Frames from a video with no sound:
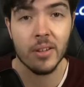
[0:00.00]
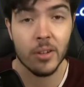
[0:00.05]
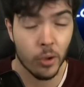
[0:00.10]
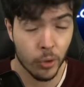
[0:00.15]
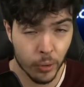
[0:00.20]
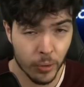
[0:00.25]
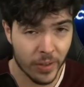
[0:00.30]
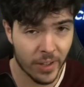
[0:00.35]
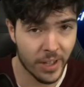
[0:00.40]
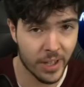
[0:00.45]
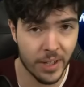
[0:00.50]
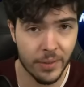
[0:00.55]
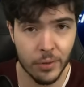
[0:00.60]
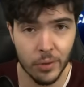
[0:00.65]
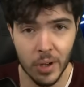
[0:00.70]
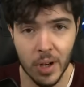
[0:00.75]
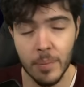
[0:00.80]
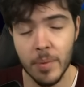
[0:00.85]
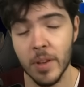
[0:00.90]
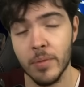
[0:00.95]
Quand tout ça arrive
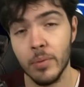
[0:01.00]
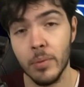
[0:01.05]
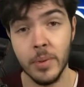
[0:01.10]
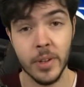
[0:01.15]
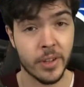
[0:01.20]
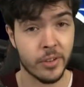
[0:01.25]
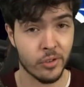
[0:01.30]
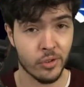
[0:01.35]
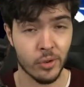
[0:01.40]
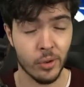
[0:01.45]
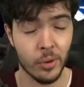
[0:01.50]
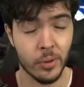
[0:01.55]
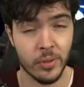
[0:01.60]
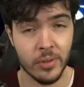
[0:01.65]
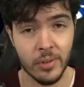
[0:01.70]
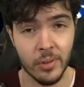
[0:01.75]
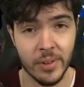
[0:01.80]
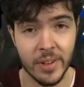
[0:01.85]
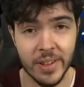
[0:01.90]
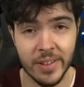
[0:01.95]
sur la place publique, Cho
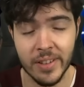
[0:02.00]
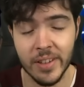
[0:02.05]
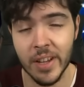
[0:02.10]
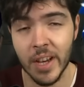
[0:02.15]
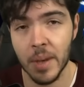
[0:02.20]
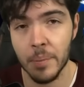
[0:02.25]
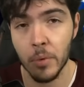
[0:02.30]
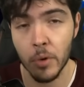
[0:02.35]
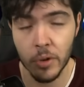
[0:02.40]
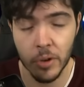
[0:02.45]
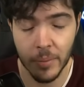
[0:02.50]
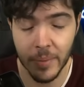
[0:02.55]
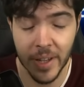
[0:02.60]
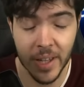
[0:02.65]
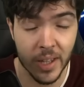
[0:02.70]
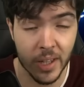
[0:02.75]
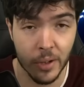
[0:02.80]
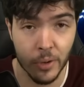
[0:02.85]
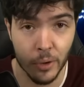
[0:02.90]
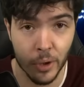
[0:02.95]
se décide à répondre,
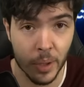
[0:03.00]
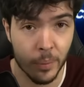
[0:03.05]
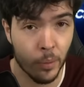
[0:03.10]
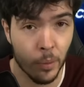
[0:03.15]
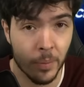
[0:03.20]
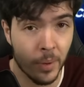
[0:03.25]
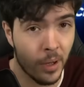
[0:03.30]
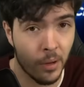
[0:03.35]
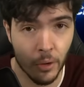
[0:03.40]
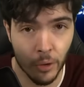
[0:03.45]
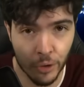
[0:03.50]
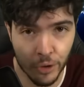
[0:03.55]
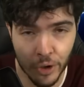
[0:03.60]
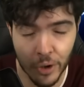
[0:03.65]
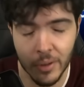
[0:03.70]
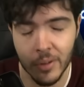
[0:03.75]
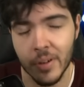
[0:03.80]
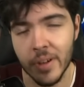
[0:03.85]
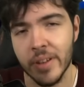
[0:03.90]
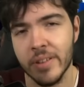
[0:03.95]
mais il ne répond pas en
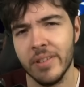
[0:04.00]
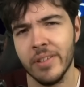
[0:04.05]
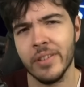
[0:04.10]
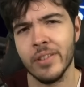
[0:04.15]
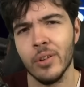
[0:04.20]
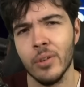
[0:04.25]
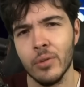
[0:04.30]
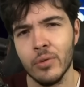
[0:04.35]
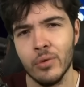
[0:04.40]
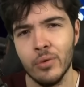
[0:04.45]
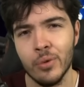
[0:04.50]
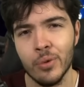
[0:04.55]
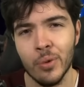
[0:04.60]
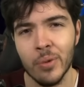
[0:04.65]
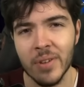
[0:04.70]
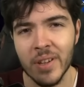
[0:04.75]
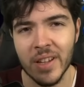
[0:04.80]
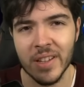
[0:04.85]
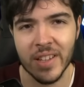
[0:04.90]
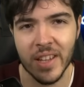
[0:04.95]
niant l'existence du
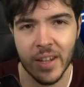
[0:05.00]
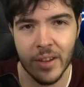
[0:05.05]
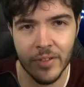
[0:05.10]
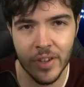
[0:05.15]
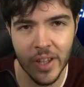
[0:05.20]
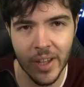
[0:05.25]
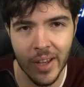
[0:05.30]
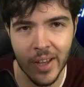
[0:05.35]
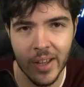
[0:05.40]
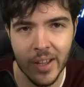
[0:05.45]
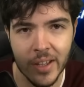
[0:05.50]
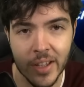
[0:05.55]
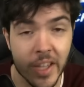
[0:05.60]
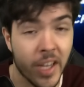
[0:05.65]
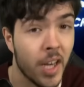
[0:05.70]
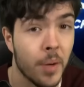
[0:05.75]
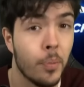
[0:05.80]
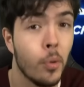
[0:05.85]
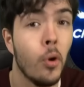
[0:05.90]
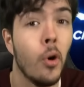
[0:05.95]
contrat de Canavi,
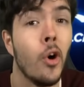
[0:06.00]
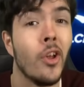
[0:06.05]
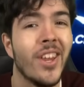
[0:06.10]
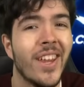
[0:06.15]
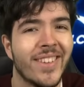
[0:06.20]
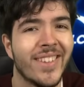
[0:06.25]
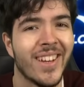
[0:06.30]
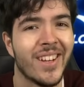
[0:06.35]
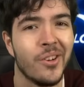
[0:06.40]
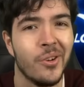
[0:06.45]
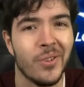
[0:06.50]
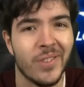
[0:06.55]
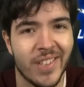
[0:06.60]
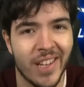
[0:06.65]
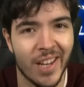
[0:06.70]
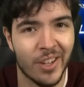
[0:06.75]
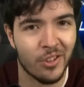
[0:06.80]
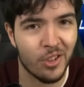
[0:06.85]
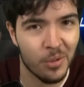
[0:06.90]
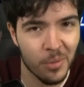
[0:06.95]
il répond en attaquant
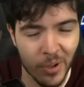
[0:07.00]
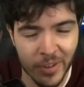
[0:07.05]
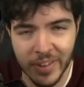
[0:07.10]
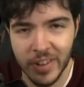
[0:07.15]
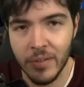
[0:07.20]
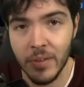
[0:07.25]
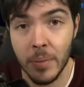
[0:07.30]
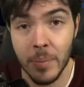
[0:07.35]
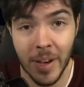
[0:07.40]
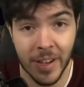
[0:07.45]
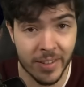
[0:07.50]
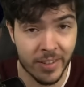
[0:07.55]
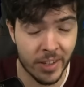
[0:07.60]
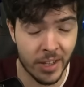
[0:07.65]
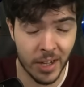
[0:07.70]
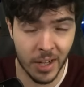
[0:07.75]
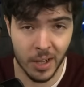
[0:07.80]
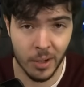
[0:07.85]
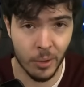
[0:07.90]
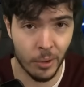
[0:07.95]
directement Civimax.
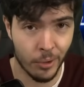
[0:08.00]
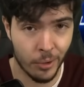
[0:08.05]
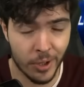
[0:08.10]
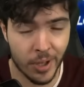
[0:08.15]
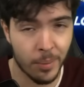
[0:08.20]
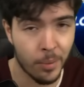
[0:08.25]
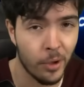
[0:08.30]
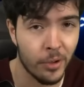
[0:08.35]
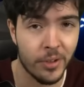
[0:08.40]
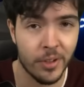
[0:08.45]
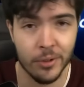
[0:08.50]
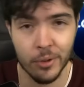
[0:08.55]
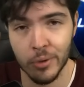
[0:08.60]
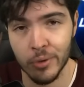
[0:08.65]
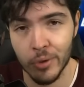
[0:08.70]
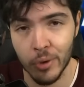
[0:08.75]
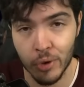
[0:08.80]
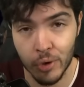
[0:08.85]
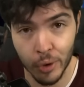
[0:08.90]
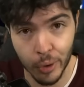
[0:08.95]
Et là, au lieu d'apprendre des
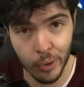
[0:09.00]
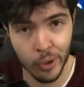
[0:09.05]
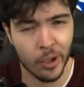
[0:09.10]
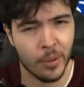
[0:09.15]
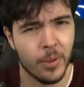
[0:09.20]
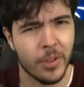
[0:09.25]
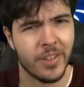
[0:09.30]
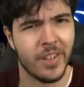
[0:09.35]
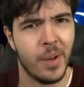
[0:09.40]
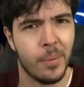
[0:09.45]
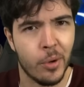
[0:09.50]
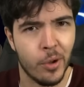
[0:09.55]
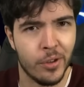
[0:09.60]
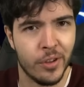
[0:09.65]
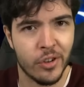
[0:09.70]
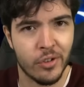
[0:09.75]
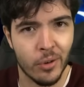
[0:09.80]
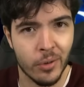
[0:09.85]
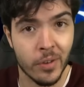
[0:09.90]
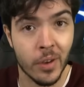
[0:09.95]
trucs sur Cho, on commence à
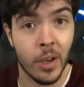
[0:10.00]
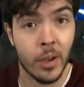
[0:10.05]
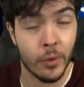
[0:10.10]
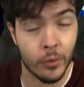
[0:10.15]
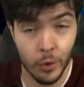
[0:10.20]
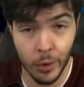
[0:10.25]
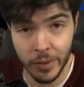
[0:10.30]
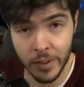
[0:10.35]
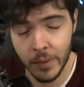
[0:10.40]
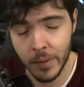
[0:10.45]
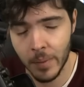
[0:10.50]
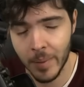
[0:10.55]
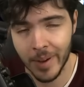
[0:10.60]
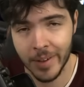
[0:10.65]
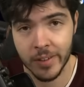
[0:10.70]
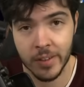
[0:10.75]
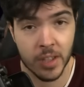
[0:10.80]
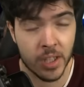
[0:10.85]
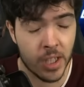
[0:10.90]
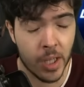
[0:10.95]
apprendre des choses sur
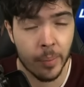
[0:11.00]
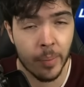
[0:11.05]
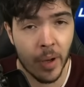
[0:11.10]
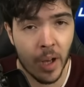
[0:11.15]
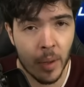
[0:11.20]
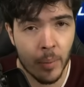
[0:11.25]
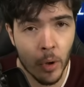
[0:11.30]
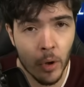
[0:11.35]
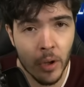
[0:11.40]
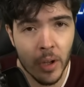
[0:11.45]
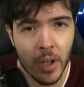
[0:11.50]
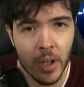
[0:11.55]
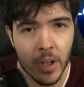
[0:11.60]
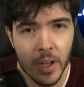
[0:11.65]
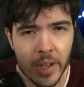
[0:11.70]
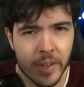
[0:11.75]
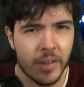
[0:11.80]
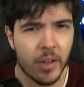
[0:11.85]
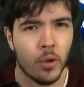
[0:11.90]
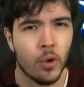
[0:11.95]
Civimax, qui apparemment
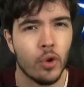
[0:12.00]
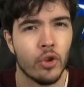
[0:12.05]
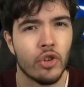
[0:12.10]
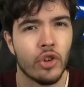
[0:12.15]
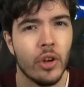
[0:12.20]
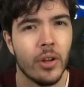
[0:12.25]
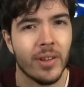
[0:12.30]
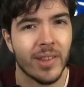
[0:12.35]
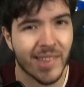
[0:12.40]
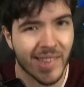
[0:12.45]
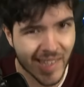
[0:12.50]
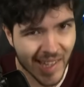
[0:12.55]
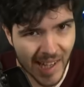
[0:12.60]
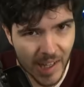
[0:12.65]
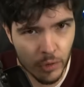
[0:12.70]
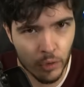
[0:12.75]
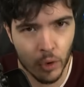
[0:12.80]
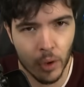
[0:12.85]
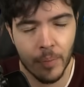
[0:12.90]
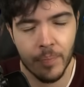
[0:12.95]
est un coach
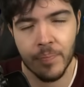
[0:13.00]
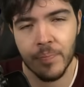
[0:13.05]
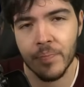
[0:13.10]
très dur